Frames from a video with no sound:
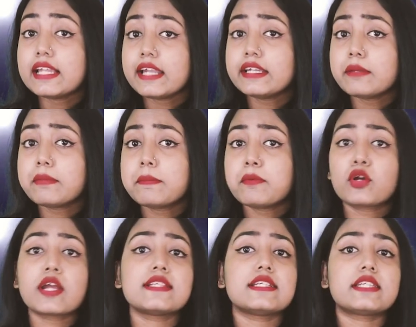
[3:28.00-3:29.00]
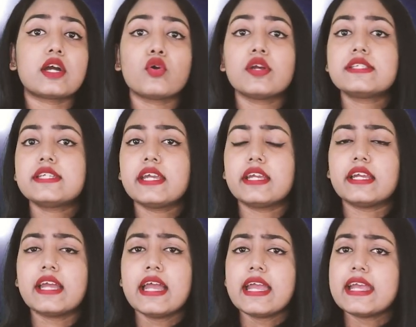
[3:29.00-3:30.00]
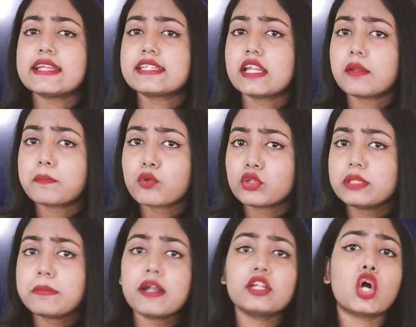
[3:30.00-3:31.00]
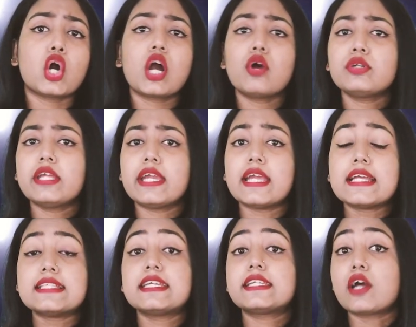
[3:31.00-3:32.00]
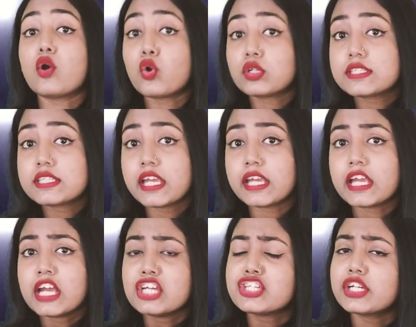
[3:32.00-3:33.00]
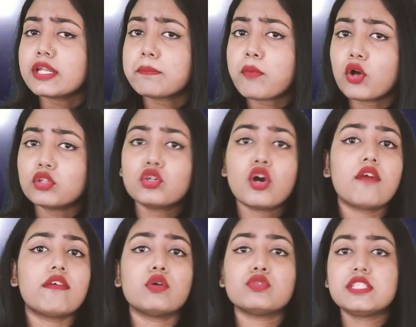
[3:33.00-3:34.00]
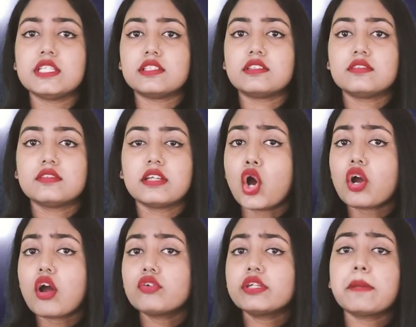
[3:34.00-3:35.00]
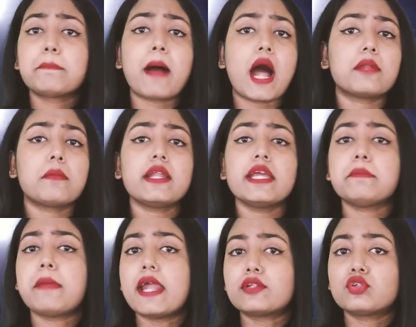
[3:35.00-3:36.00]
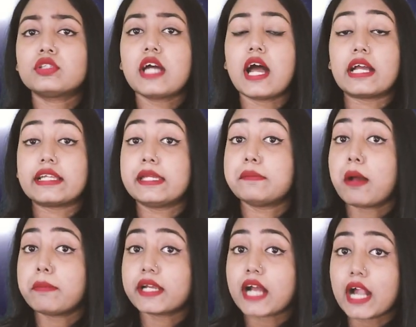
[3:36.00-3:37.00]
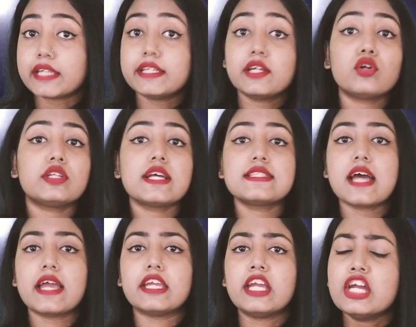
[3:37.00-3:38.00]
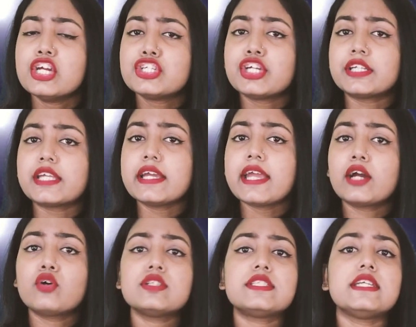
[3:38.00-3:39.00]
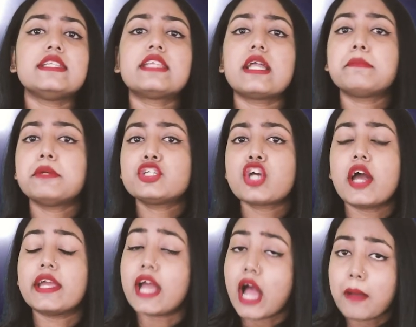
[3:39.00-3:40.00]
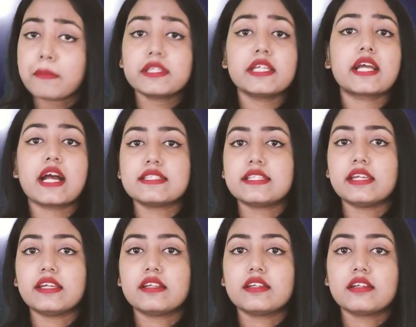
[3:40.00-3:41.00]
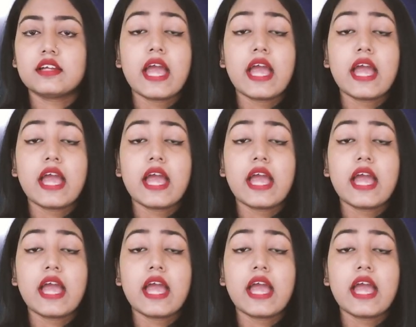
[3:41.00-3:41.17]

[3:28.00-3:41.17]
ইংল্যান্ডের বিপক্ষে যেটা হয়েছে এছাড়া প্রতিবার নকআউটে যেটা হচ্ছে সেটা বন্ধ হওয়া উচিত নকআউটে বারবার এই ব্যর্থতা কিভাবে কাটিয়ে ওঠা যায় সেটাই এখন চিন্তার বিষয় আমাদের কাছে